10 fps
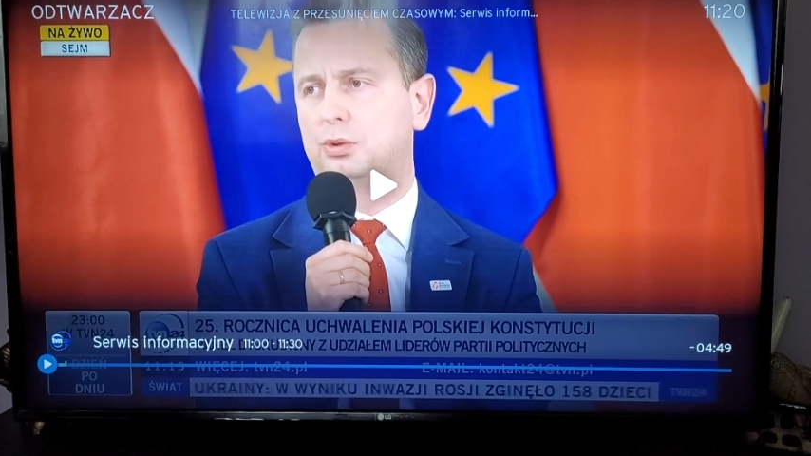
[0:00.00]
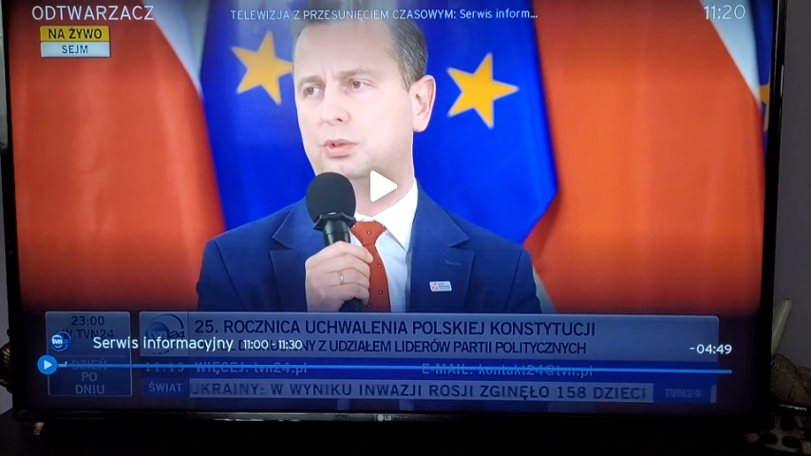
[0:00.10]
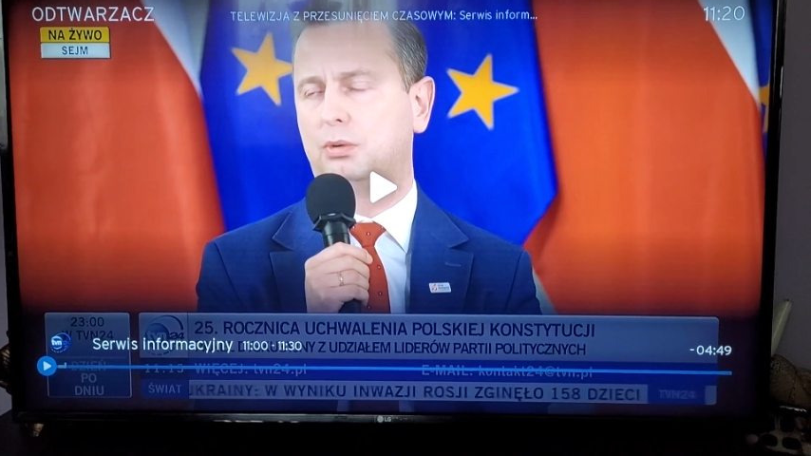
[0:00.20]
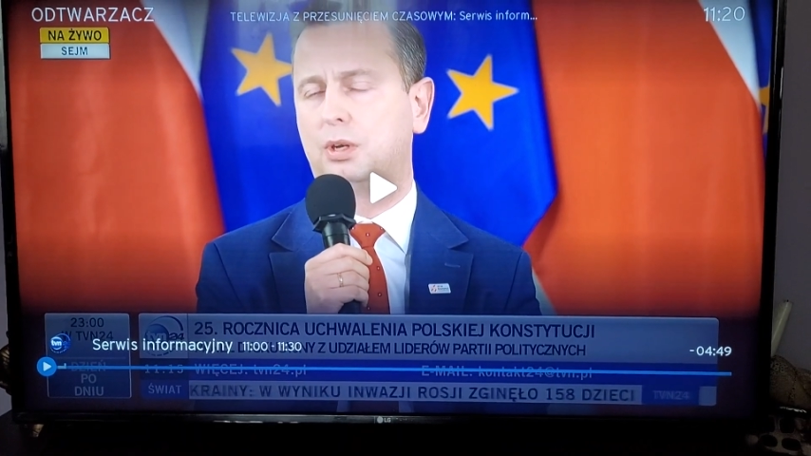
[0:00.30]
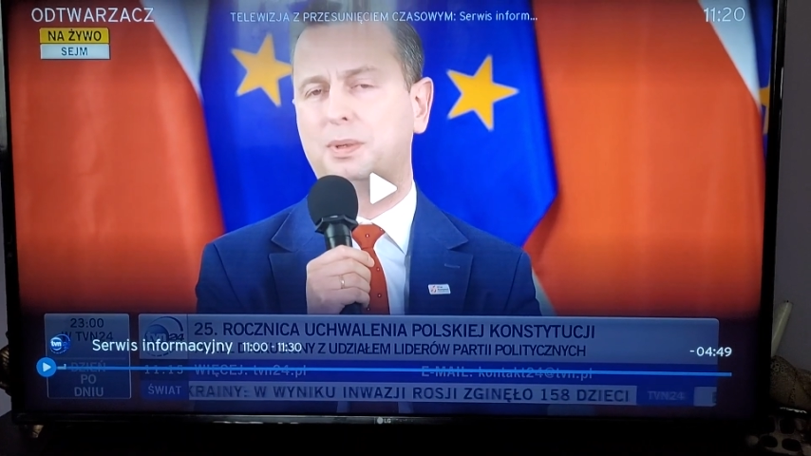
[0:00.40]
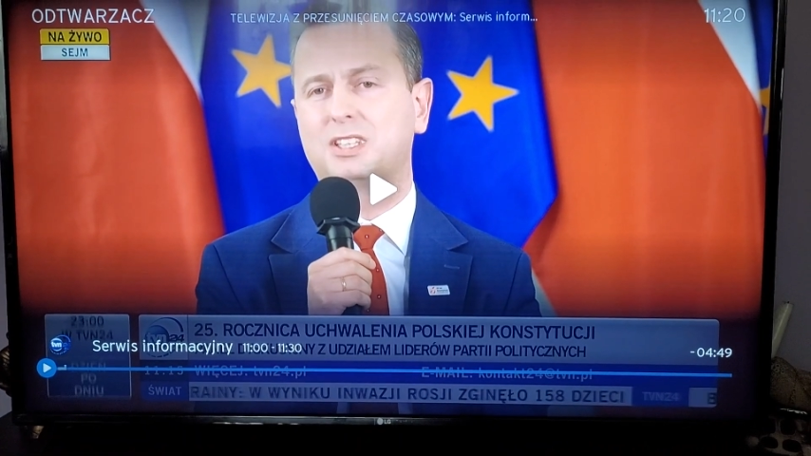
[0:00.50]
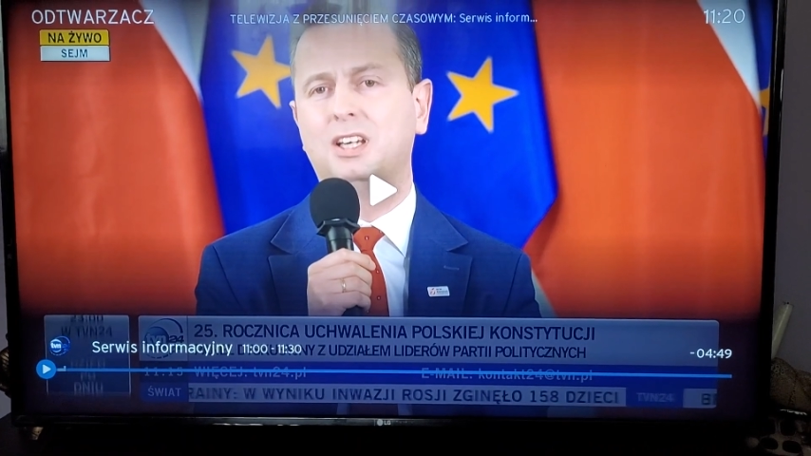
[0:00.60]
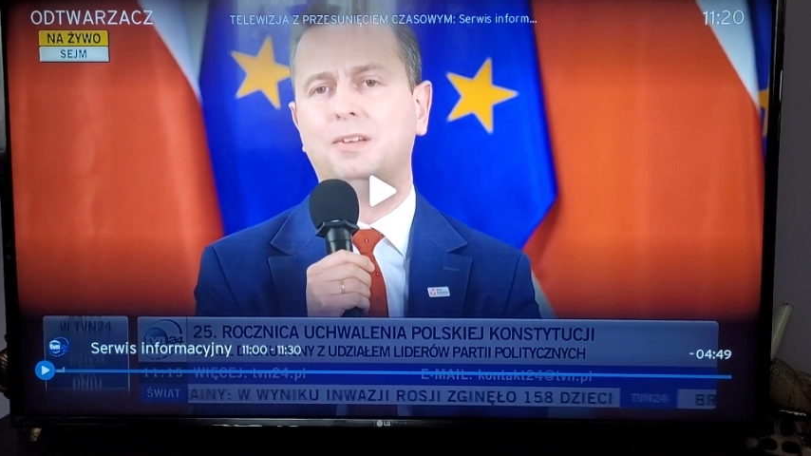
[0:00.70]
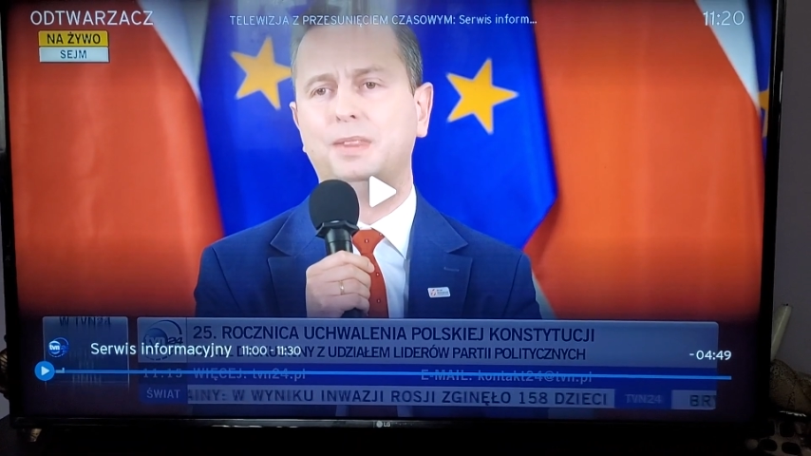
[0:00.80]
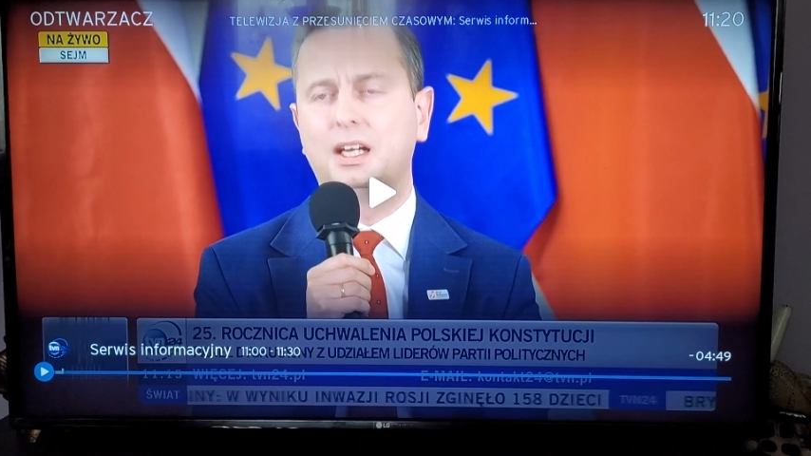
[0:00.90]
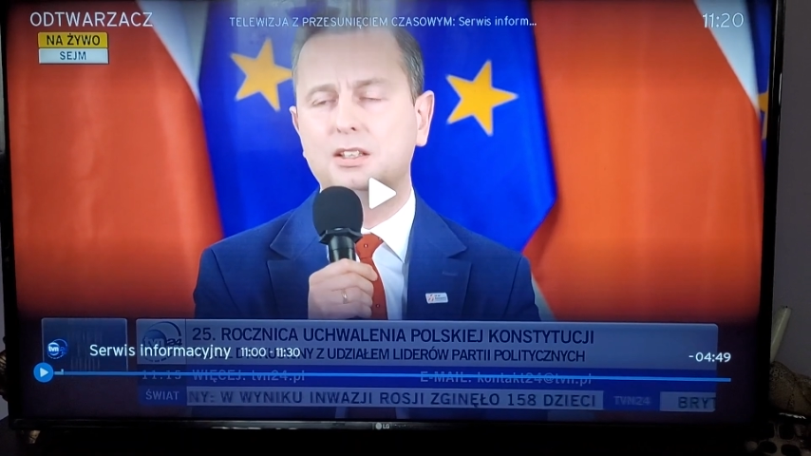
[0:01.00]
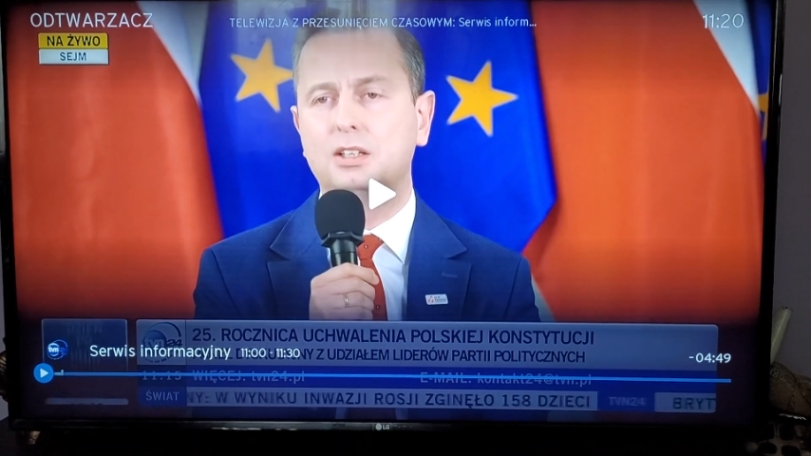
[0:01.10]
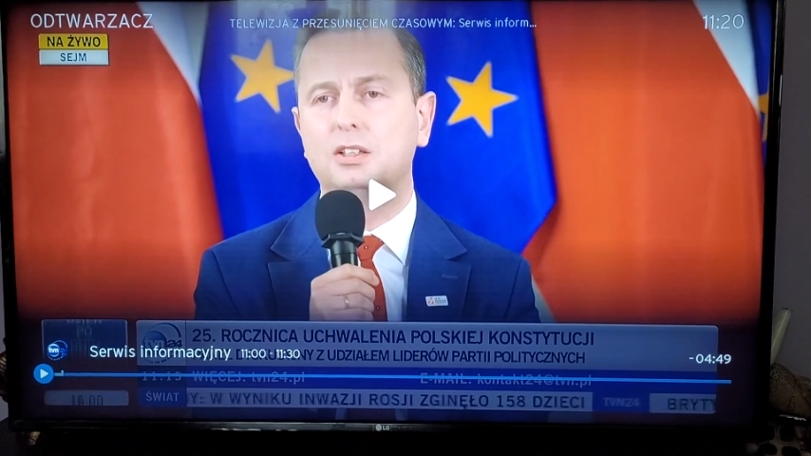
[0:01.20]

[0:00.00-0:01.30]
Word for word: z Unii Europejskiej na nie,